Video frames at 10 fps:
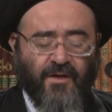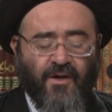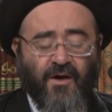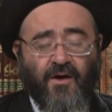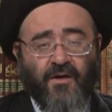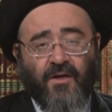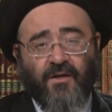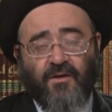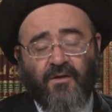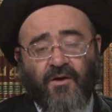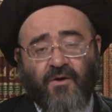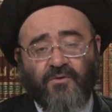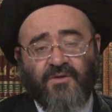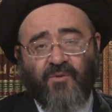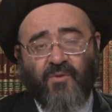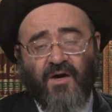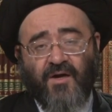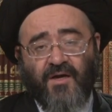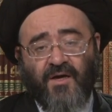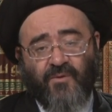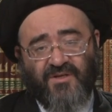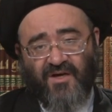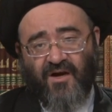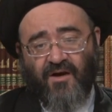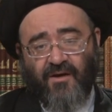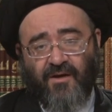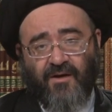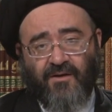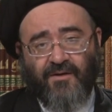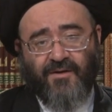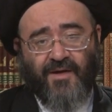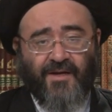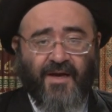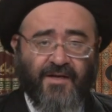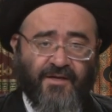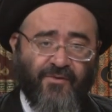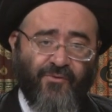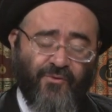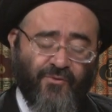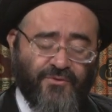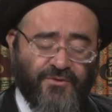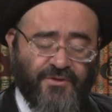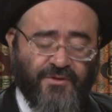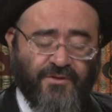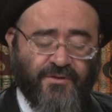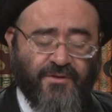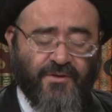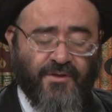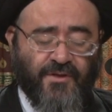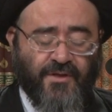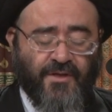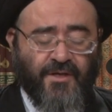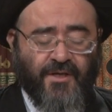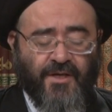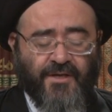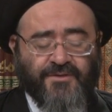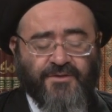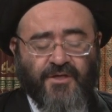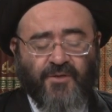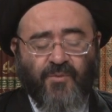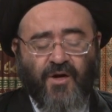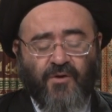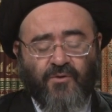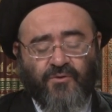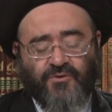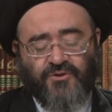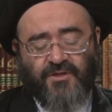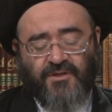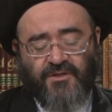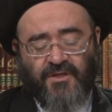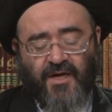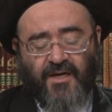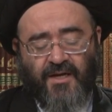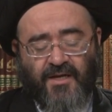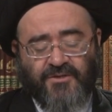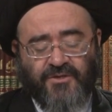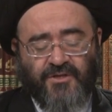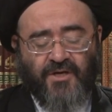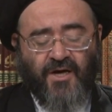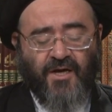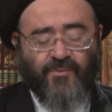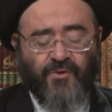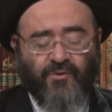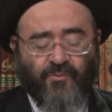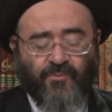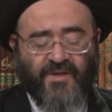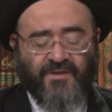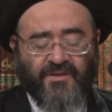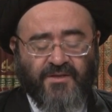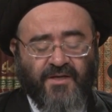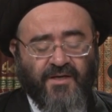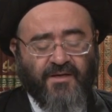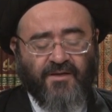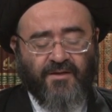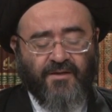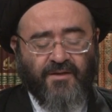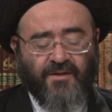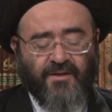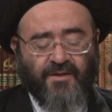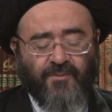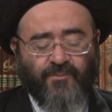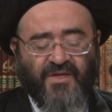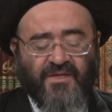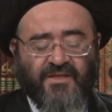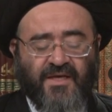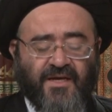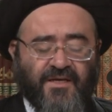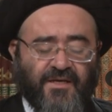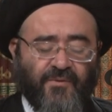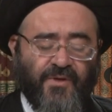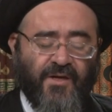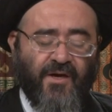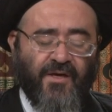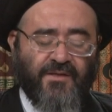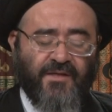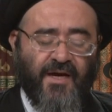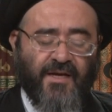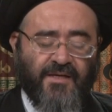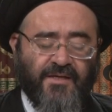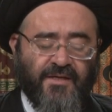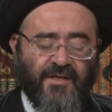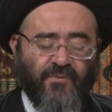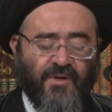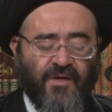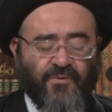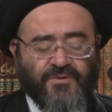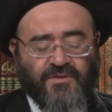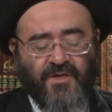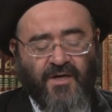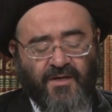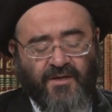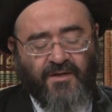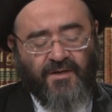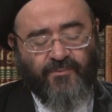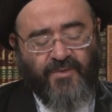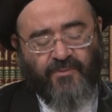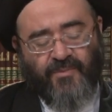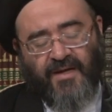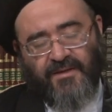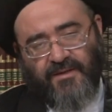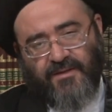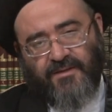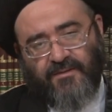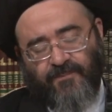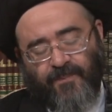قال الله تبارك وتعالى يعني حديث قدسي استكمال حجتي على الأشقياء من أمتك من ترك ولاية علي والأوصياء من بعدك